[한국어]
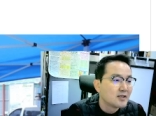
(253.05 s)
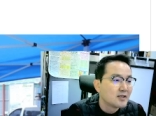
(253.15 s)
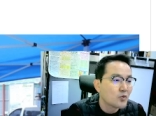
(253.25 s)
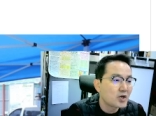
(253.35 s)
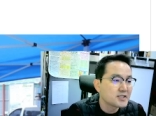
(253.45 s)

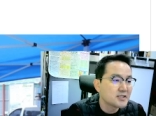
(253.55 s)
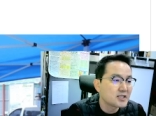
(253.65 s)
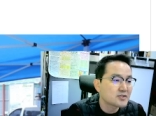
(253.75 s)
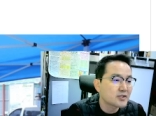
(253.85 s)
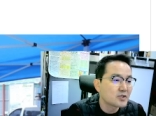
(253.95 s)
고양시가
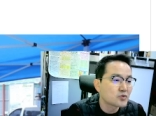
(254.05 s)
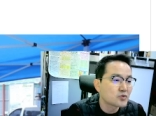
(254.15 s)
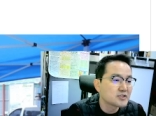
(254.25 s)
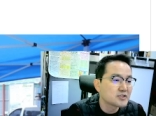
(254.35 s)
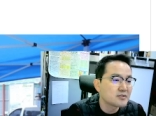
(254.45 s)
6개
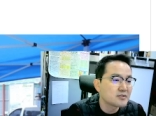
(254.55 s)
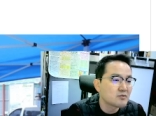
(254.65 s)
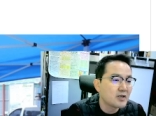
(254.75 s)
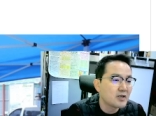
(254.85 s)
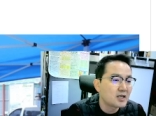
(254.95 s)
노선
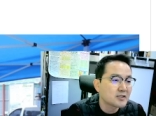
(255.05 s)
신설과